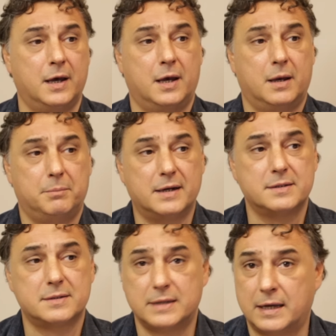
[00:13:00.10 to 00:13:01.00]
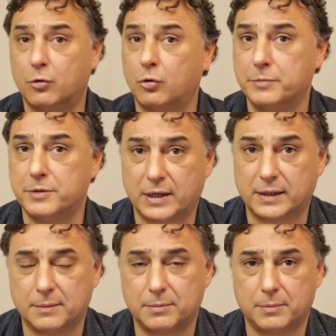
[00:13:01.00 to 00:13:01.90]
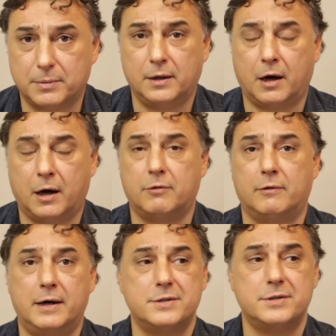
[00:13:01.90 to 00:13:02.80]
biraz yani olmayacak gibi bir hava var.